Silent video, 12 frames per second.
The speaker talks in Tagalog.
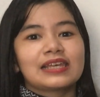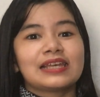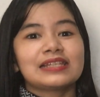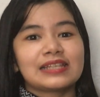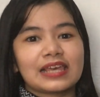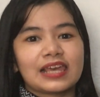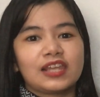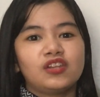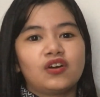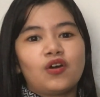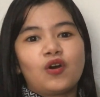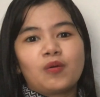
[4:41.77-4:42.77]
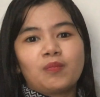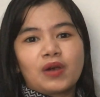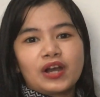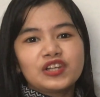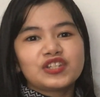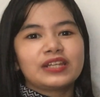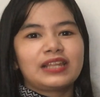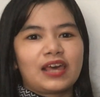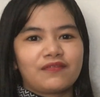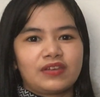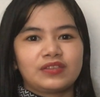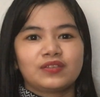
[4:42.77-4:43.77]
Kasi noong March
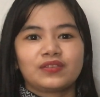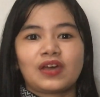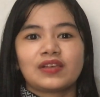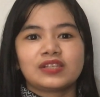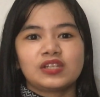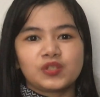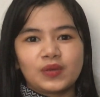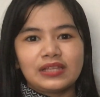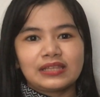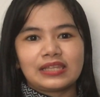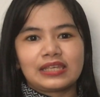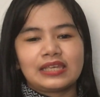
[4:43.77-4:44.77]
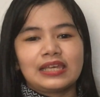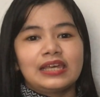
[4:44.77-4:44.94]
11, 2020,